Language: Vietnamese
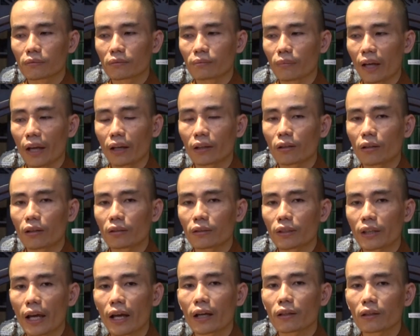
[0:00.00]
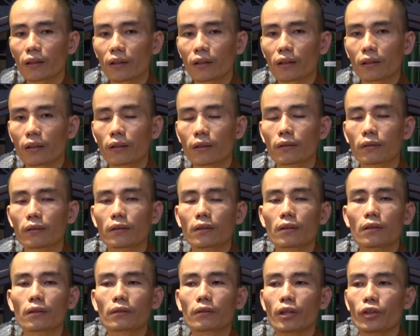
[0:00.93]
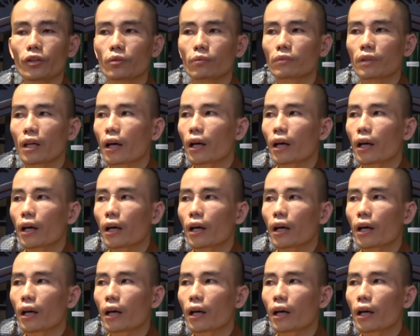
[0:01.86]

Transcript: mẹ con, cha con, thì chúng